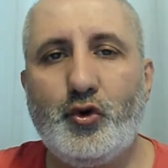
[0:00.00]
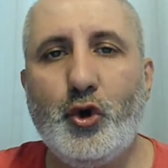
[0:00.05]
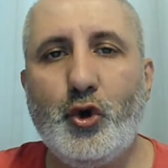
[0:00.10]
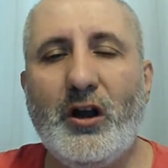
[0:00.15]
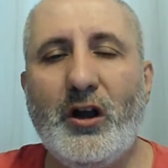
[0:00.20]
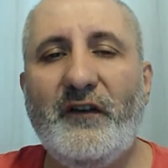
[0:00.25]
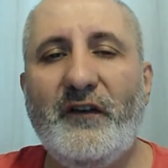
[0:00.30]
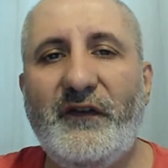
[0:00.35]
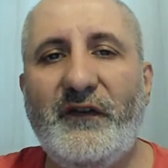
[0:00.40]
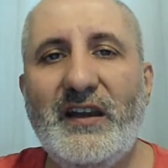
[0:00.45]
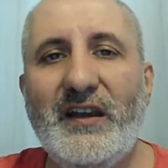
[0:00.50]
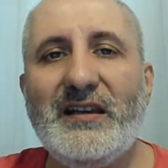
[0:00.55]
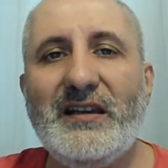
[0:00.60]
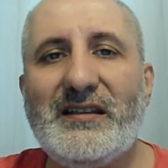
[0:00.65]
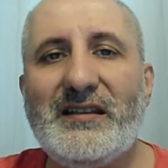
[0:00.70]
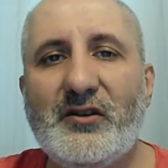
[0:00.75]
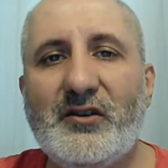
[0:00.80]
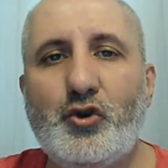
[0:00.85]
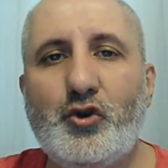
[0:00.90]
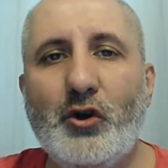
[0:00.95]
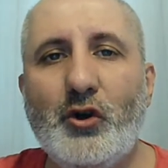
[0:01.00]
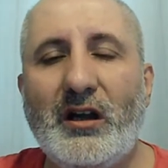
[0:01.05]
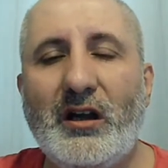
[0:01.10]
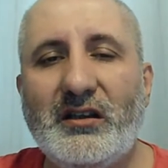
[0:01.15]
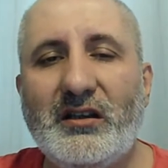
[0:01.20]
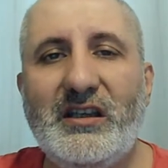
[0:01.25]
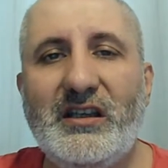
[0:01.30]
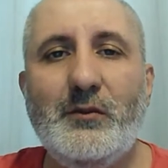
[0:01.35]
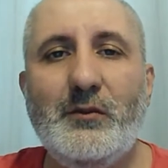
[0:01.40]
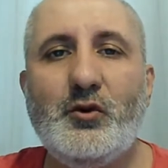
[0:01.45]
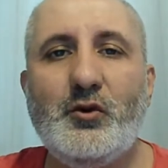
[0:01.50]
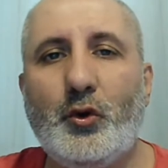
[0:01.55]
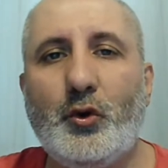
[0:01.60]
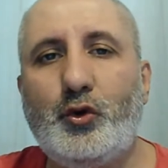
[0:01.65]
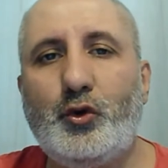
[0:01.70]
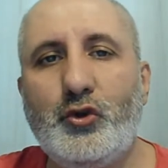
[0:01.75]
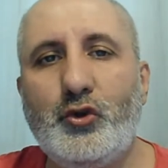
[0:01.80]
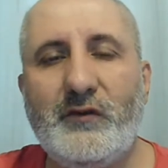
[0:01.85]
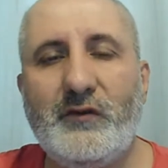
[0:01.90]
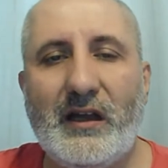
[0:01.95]
Joao Felix'e şu an kimse
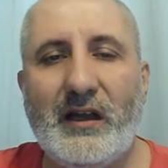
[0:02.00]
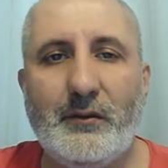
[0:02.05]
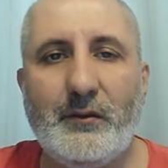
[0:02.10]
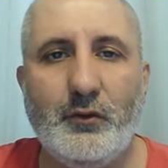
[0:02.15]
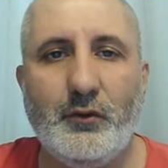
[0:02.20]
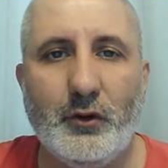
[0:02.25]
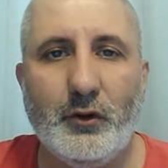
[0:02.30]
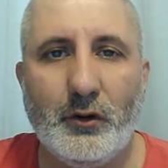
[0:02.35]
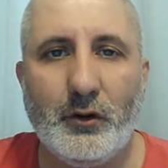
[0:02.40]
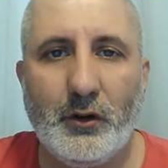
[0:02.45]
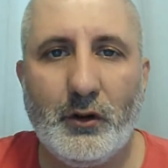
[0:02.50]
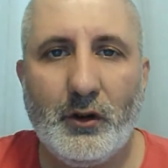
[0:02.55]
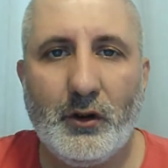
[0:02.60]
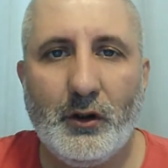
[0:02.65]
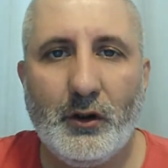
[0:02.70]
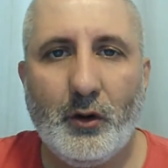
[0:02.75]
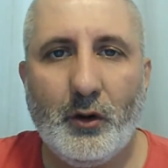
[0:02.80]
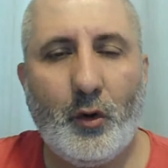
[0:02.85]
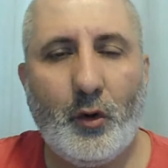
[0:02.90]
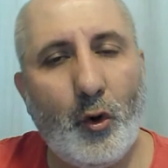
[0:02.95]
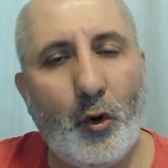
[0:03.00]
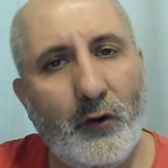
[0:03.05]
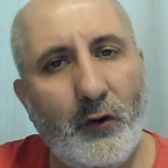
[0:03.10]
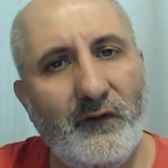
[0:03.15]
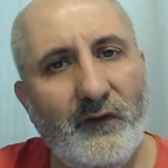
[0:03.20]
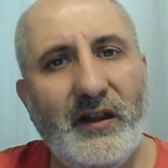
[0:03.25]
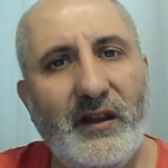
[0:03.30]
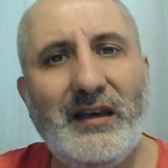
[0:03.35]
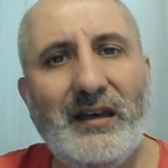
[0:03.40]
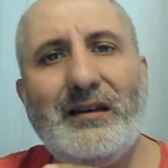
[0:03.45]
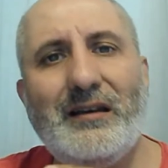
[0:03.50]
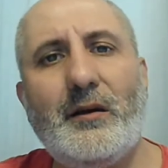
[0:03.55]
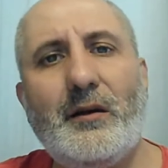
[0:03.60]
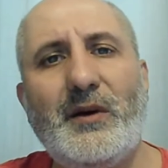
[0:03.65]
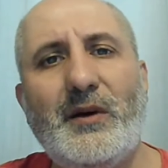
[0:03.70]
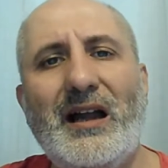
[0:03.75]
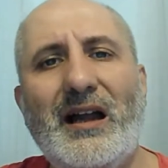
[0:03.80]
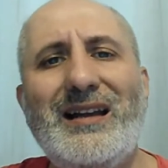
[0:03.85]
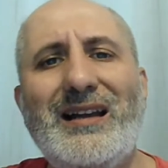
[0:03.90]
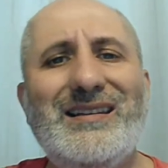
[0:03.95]
30 vermiyor. 10 verir
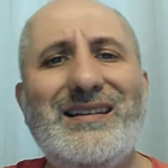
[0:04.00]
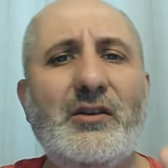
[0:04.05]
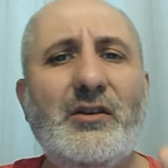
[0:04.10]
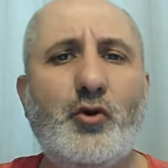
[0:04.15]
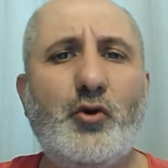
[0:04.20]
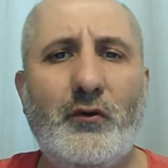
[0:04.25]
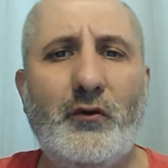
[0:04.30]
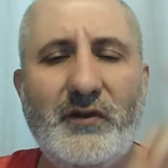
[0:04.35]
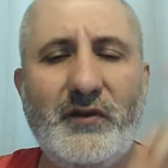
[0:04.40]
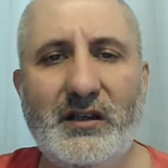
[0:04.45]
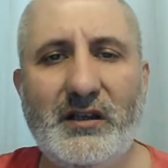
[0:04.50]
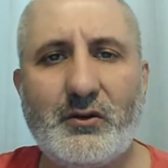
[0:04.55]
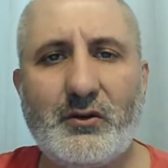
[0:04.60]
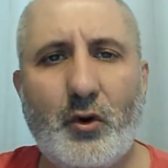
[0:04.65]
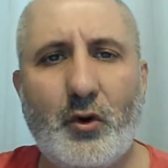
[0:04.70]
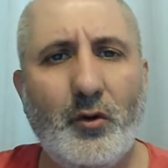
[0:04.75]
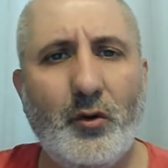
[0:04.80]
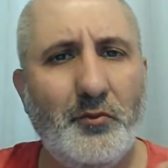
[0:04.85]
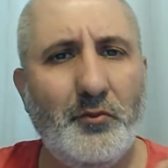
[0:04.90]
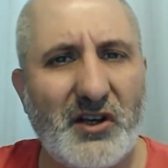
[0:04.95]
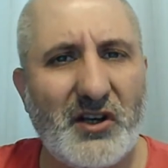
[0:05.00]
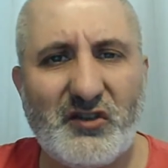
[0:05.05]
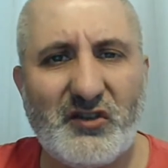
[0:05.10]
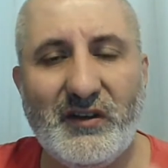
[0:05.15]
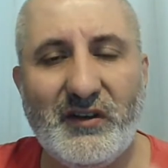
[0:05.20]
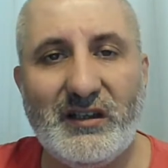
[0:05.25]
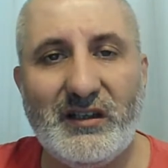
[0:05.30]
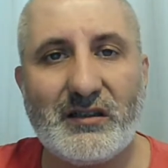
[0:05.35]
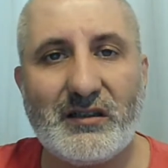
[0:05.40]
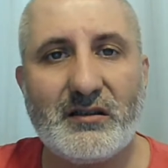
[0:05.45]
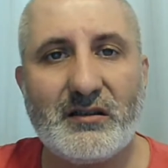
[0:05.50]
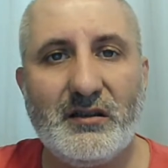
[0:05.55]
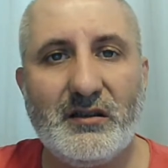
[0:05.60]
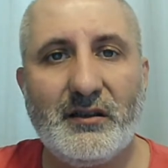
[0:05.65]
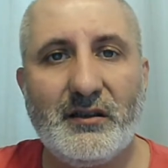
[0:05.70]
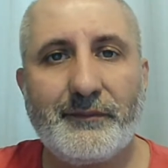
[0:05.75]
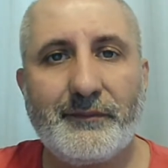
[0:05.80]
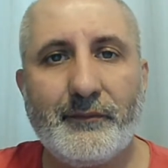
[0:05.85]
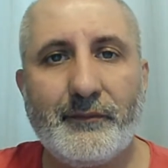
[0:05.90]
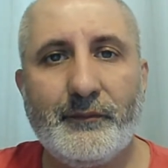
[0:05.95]
ama herkes 10 verir. 15 verir.
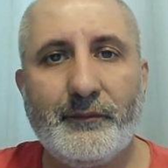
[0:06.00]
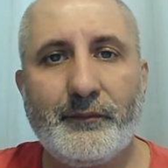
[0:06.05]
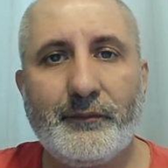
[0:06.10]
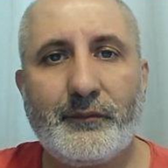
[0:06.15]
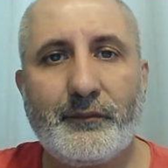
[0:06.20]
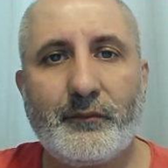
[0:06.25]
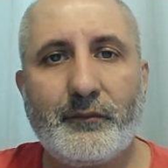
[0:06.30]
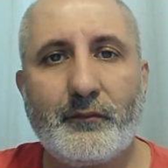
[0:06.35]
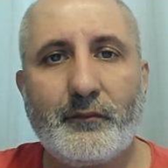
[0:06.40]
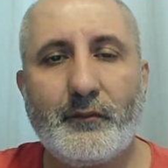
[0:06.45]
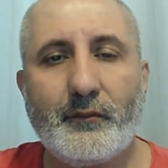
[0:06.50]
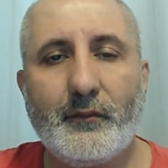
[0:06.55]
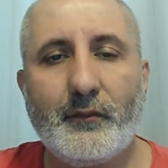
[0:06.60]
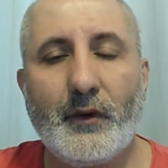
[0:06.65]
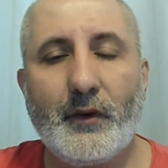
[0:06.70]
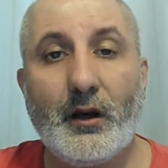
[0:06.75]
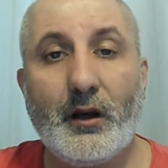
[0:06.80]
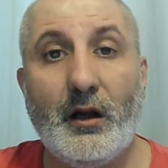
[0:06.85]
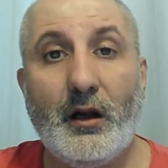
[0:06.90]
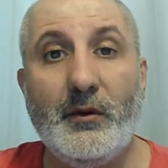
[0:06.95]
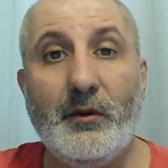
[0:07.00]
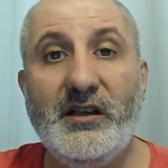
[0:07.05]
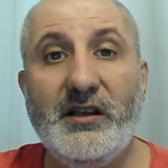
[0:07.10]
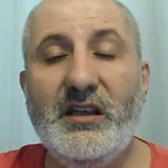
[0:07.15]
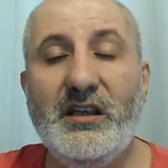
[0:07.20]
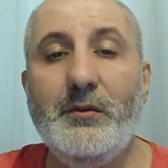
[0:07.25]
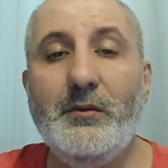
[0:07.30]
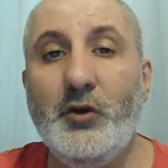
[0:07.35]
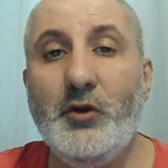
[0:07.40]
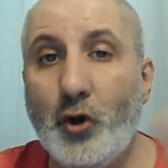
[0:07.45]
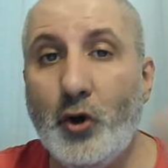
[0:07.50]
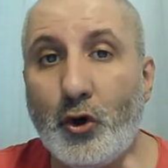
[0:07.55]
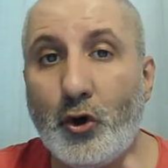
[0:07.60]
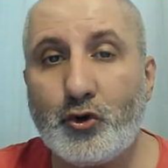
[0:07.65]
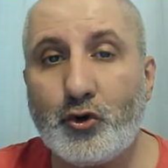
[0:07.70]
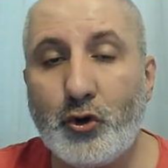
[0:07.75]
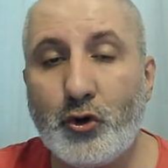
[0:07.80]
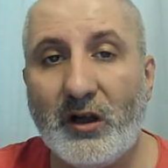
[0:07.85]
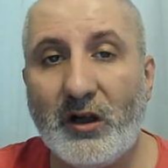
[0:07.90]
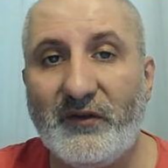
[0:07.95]
Ama 20
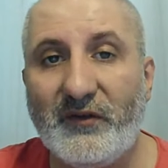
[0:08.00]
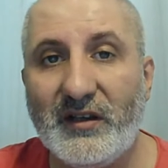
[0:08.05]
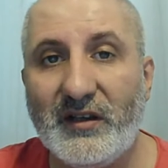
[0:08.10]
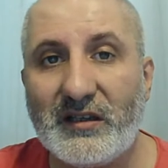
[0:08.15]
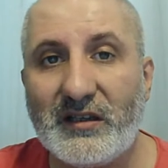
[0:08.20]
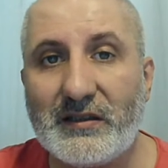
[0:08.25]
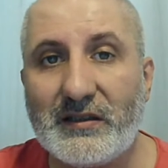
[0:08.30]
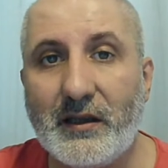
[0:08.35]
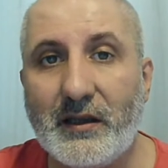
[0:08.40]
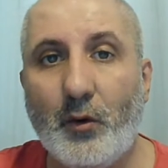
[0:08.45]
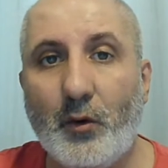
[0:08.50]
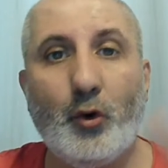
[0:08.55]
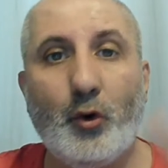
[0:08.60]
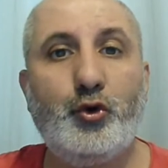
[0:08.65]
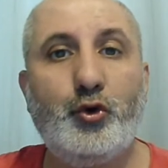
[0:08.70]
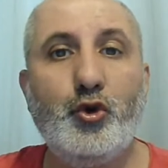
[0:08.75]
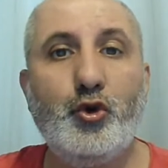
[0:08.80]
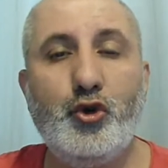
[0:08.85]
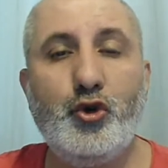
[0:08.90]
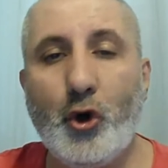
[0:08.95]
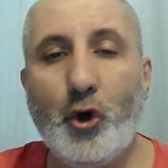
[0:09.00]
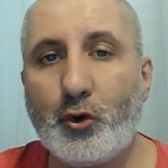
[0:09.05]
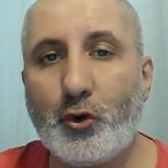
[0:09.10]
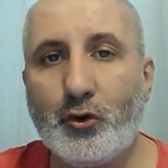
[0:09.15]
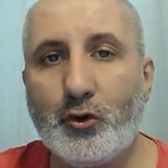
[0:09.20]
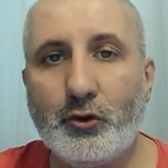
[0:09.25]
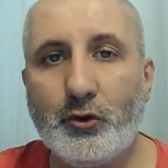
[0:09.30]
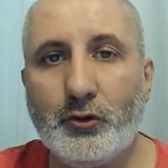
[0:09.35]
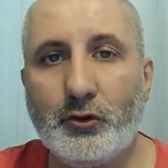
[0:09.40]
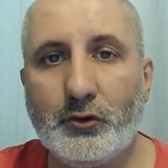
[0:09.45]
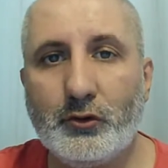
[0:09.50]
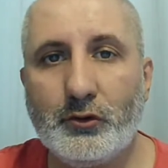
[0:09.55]
yok Joao Felix'te. 30 yok.